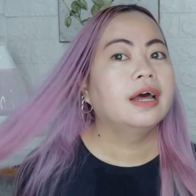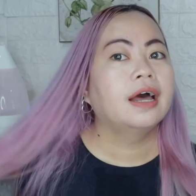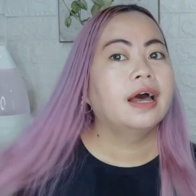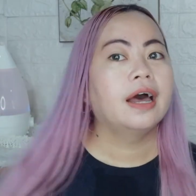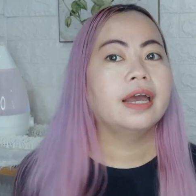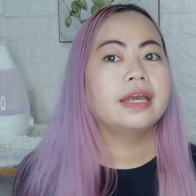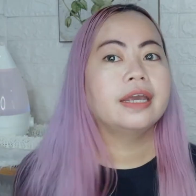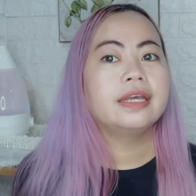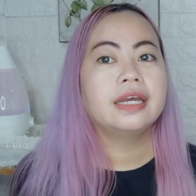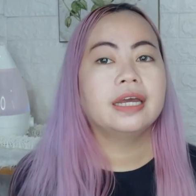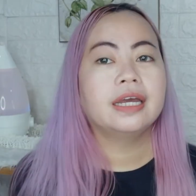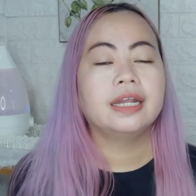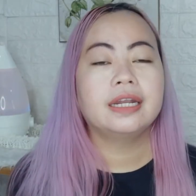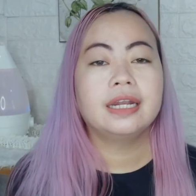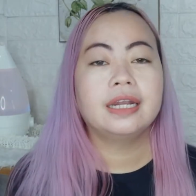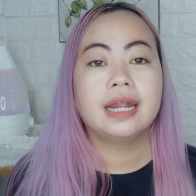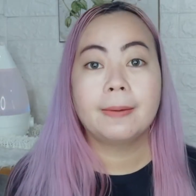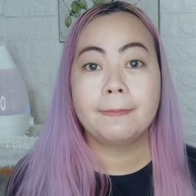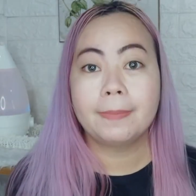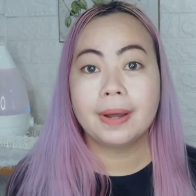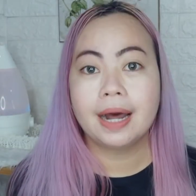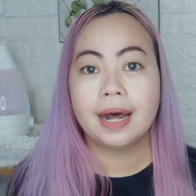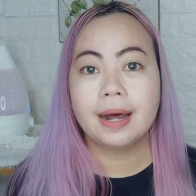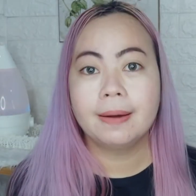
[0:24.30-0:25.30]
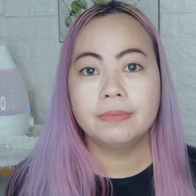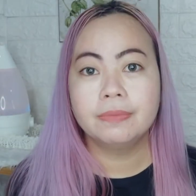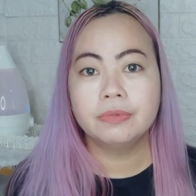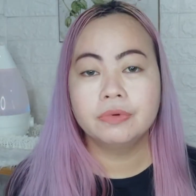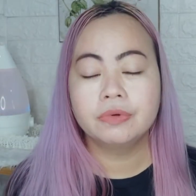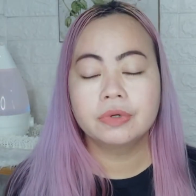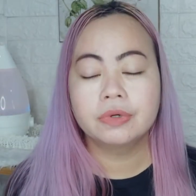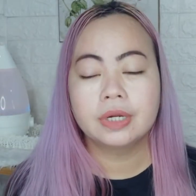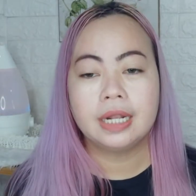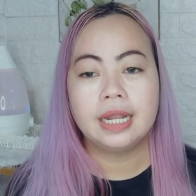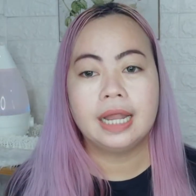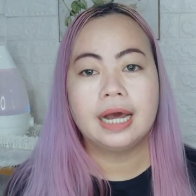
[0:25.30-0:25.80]
Ayan,
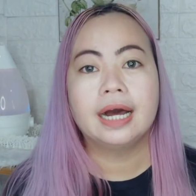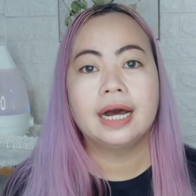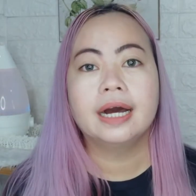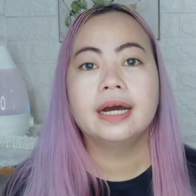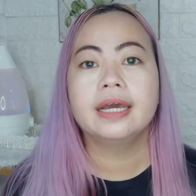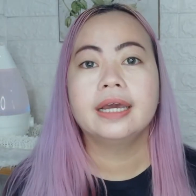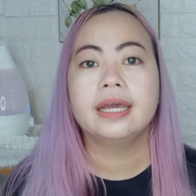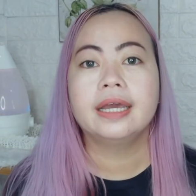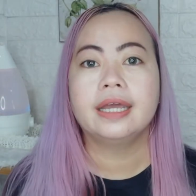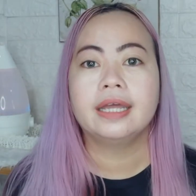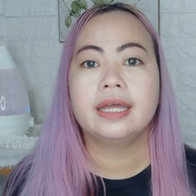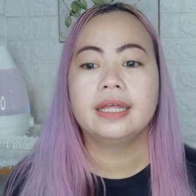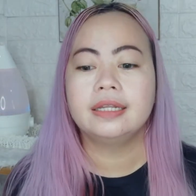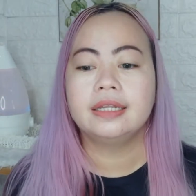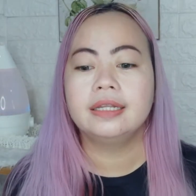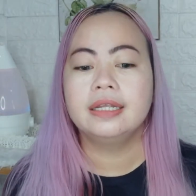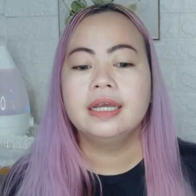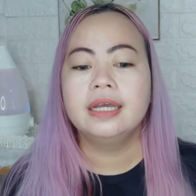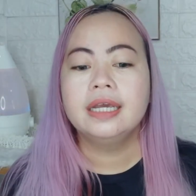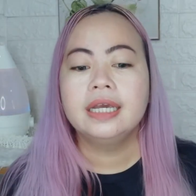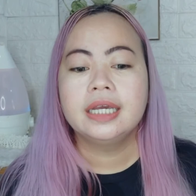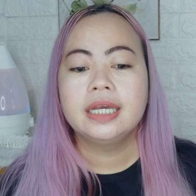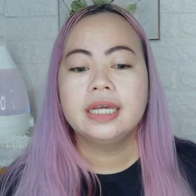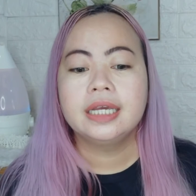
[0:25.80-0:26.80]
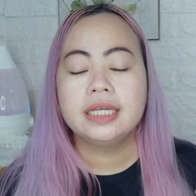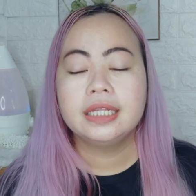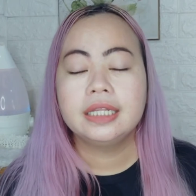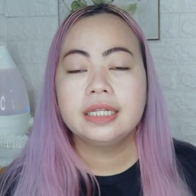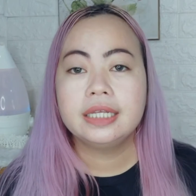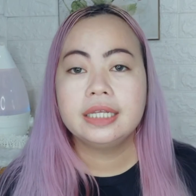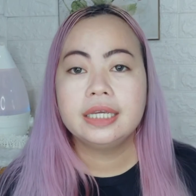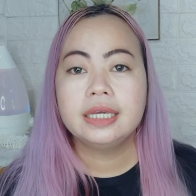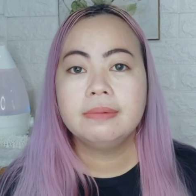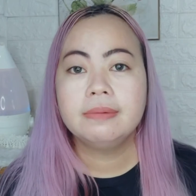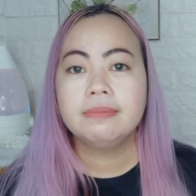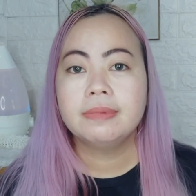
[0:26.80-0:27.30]
napakamura lang and
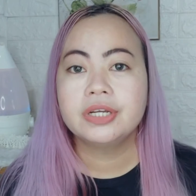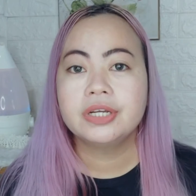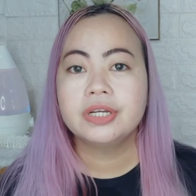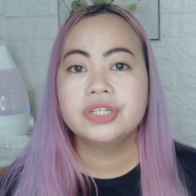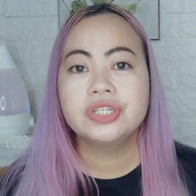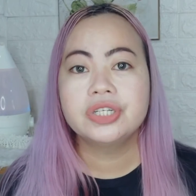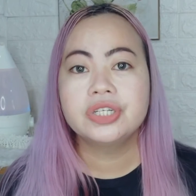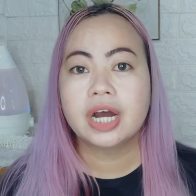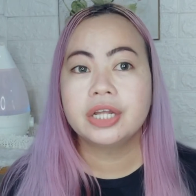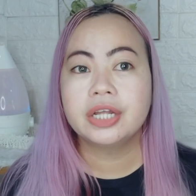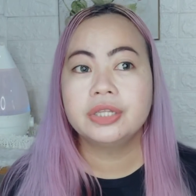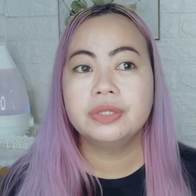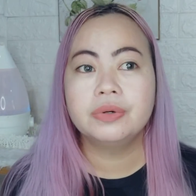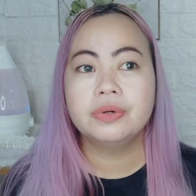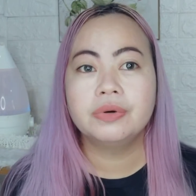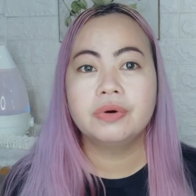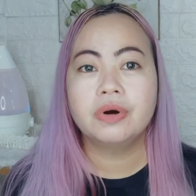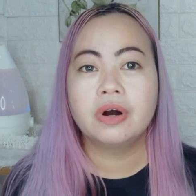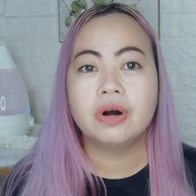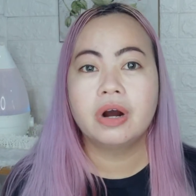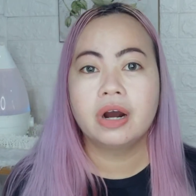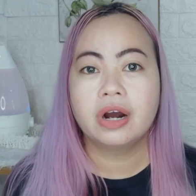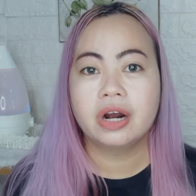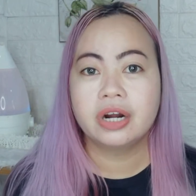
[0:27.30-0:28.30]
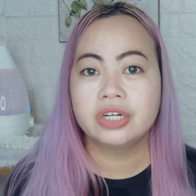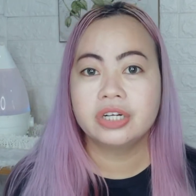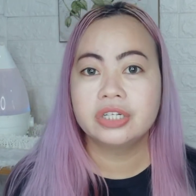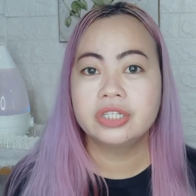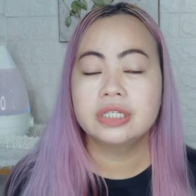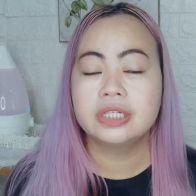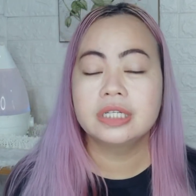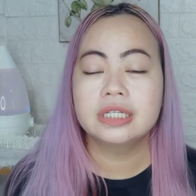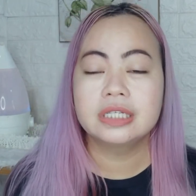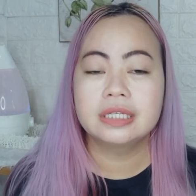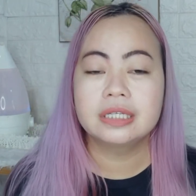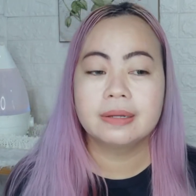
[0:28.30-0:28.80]
hindi masyadong
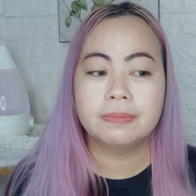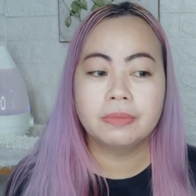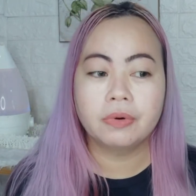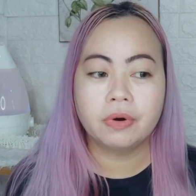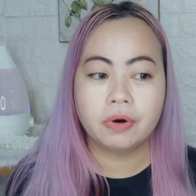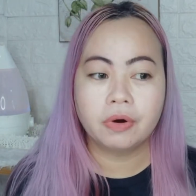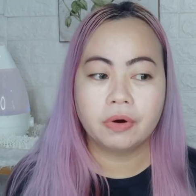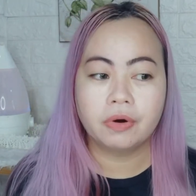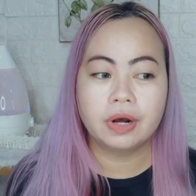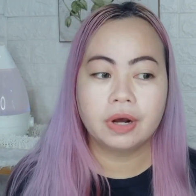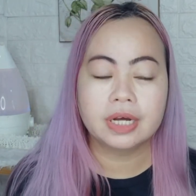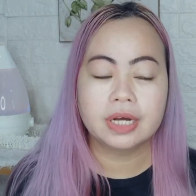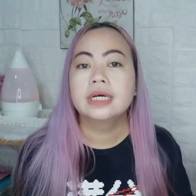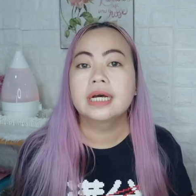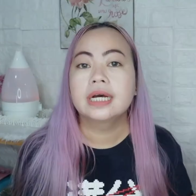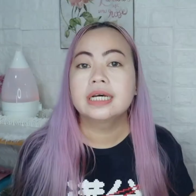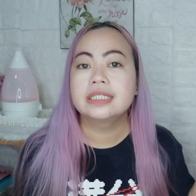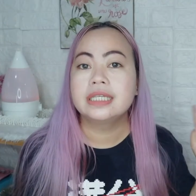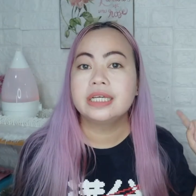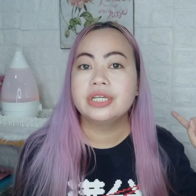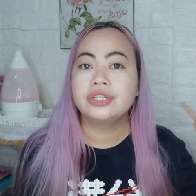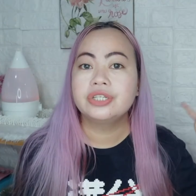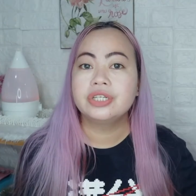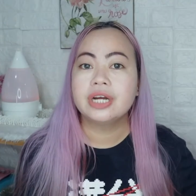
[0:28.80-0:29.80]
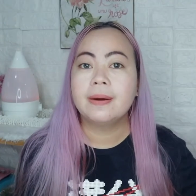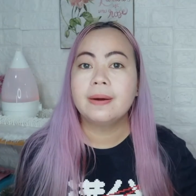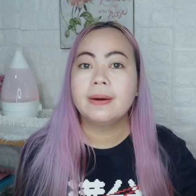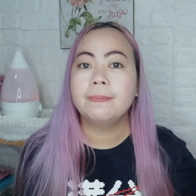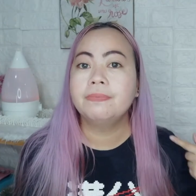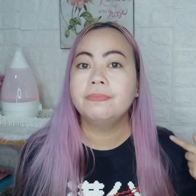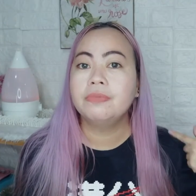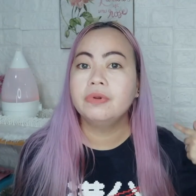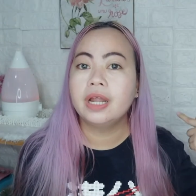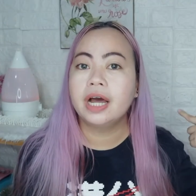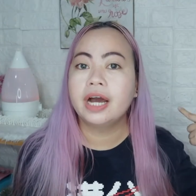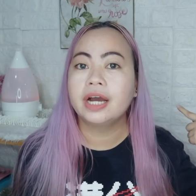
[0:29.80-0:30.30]
harsh sa buhok. Kasi
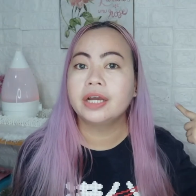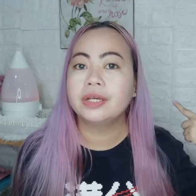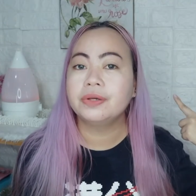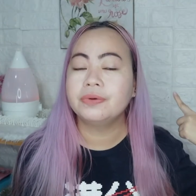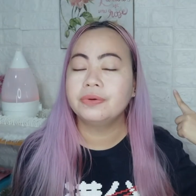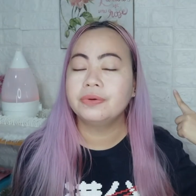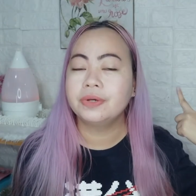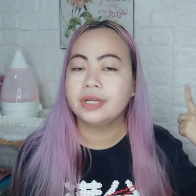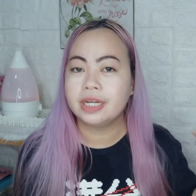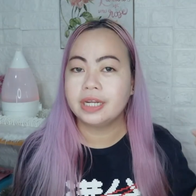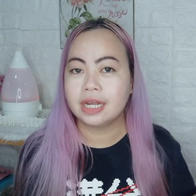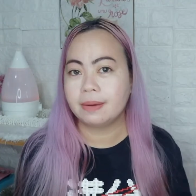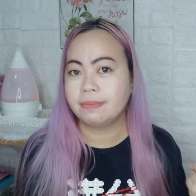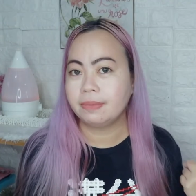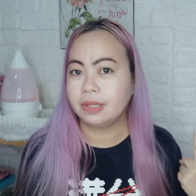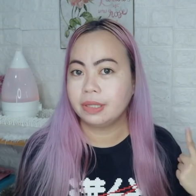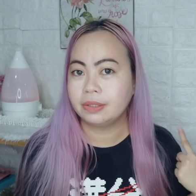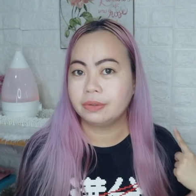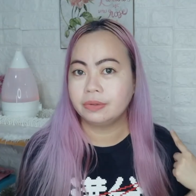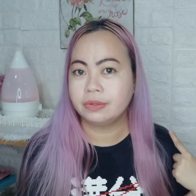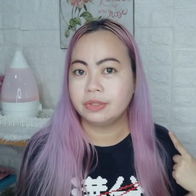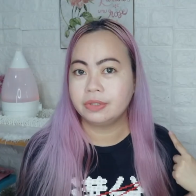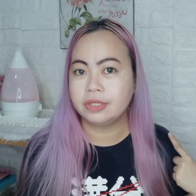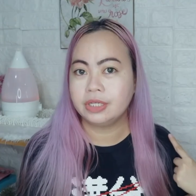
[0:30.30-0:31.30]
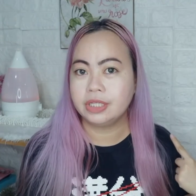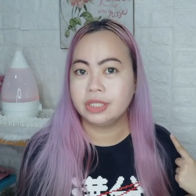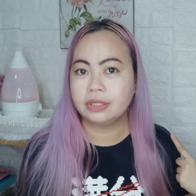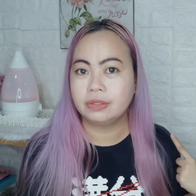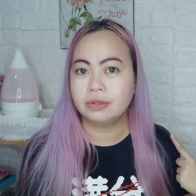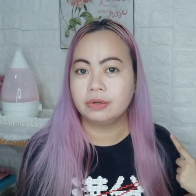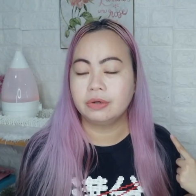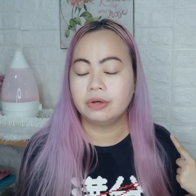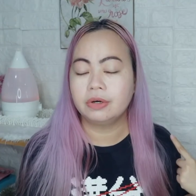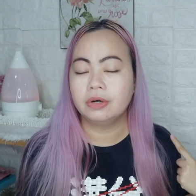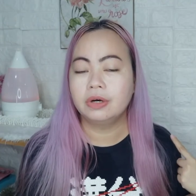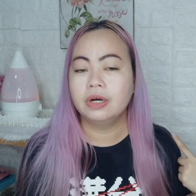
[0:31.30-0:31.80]
shampoo lang yung ginamit ko
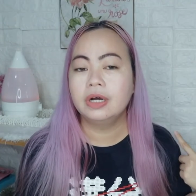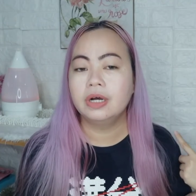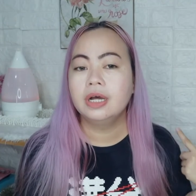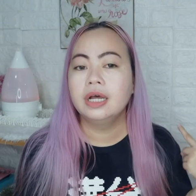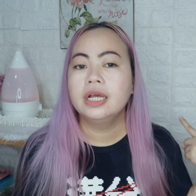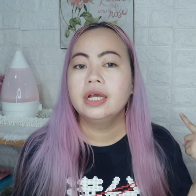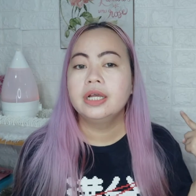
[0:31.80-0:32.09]
dito.